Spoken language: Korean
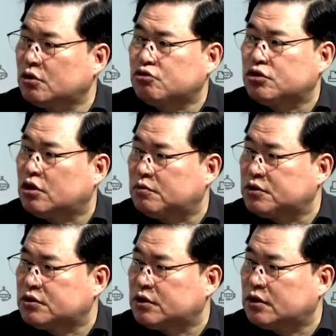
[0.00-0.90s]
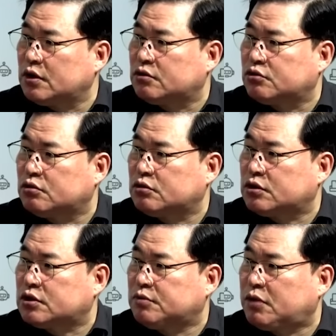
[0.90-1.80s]
저수지가 없었지. 그래가지고
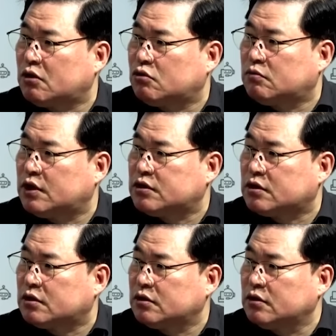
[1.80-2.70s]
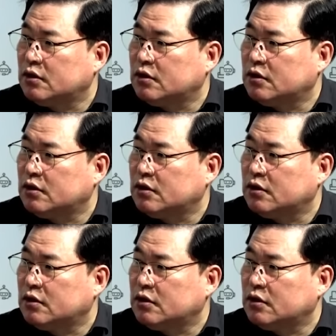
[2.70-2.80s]
응. 집 팔고 막 했잖아요.